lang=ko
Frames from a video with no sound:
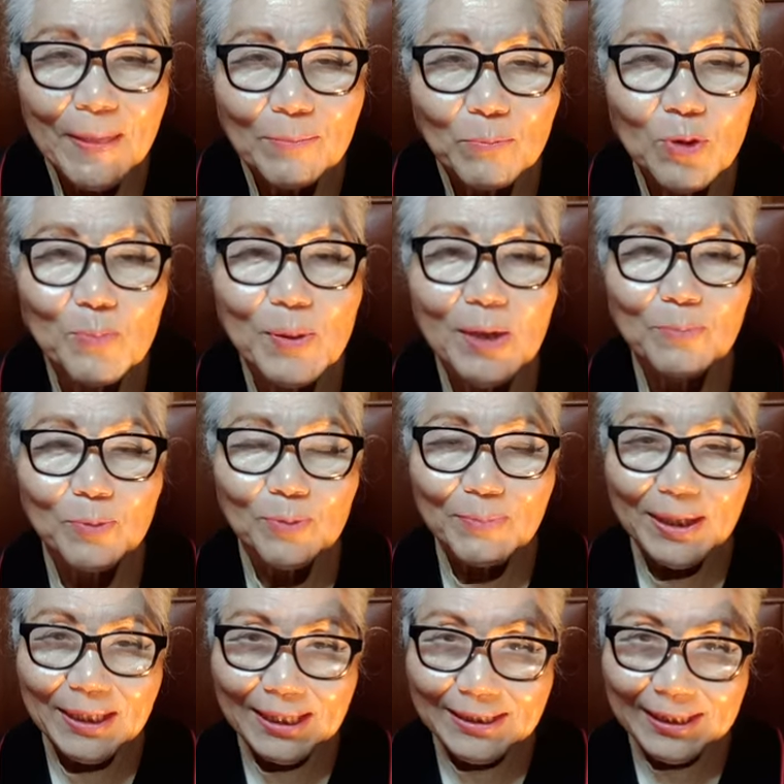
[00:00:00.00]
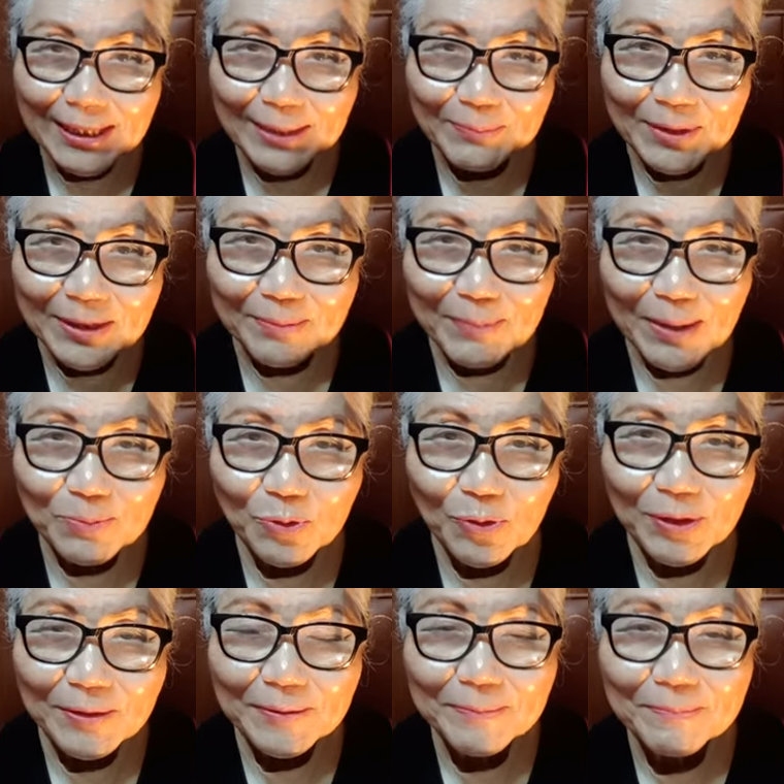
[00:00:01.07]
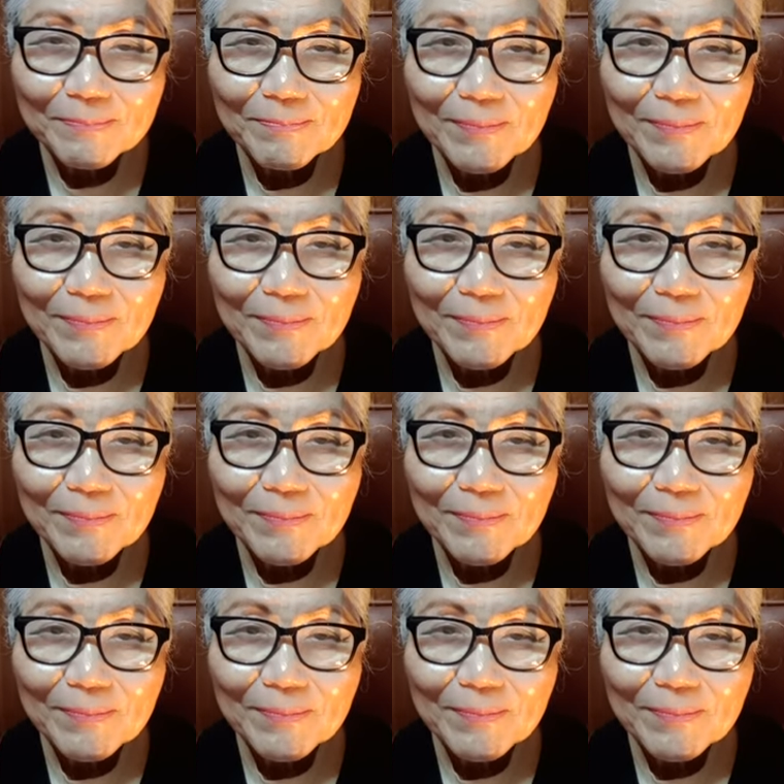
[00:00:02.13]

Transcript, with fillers: 불평불만한 사람들의 마음속에는